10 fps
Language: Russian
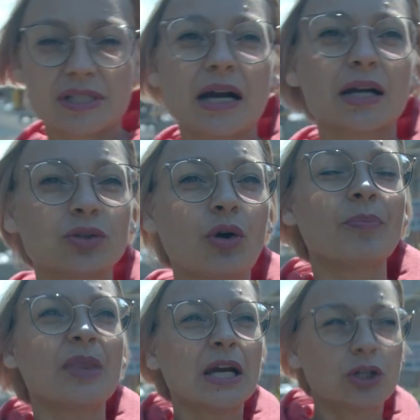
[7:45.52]
за окном.
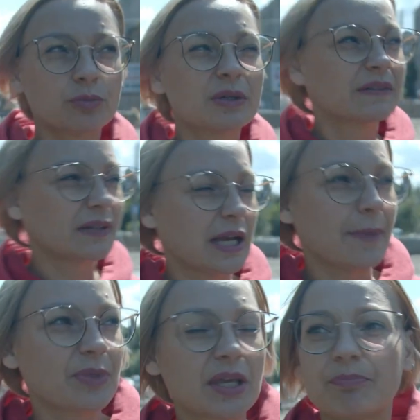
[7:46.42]
Грубо говоря,
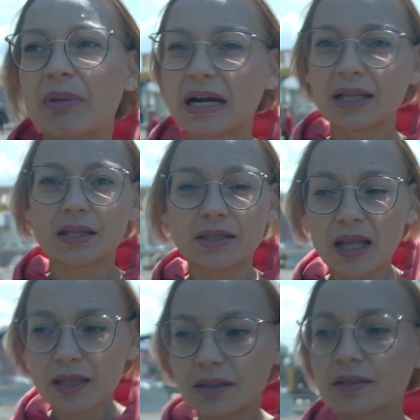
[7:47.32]

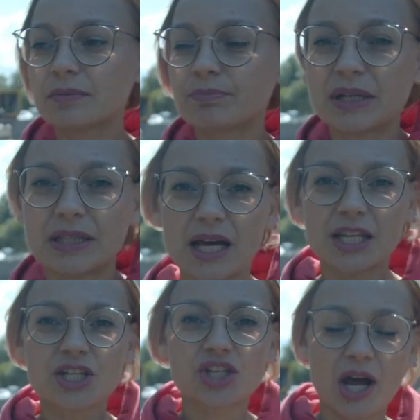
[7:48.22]
похолодало,
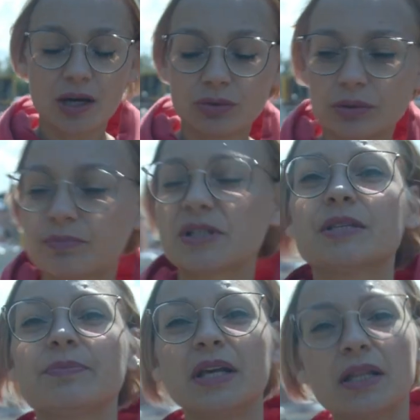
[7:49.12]
поддали жару,
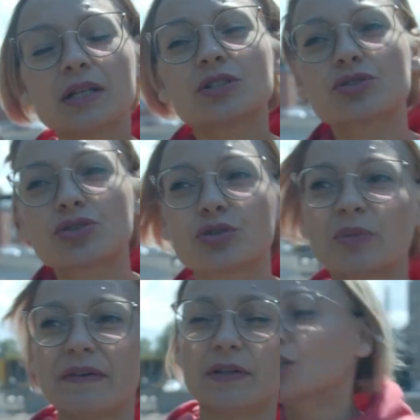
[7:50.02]
потеплело, чуть-чуть
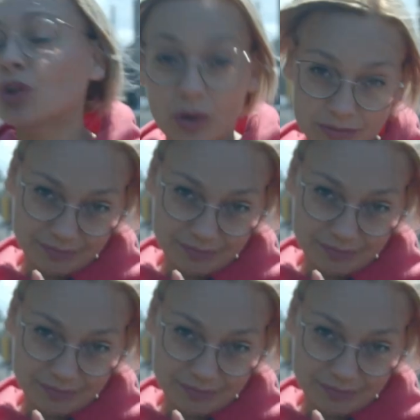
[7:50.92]
убавили. Но,